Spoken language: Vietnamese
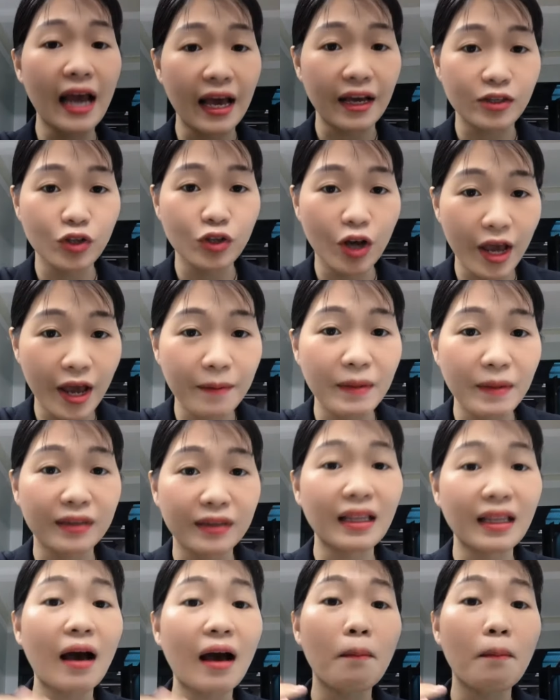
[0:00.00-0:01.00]
để cho em là
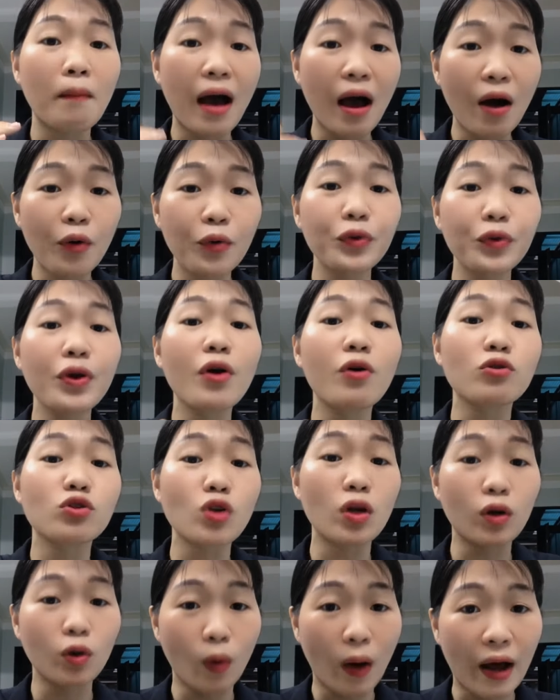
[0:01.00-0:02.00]
tặng bao nhiêu
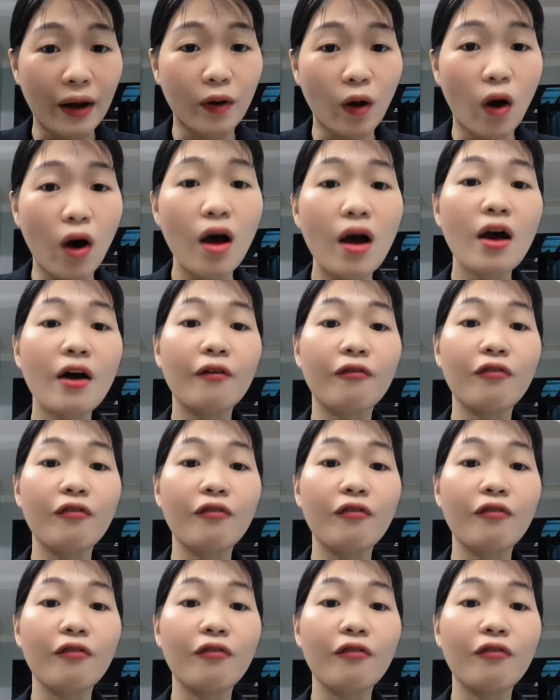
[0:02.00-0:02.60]
xuất quà đó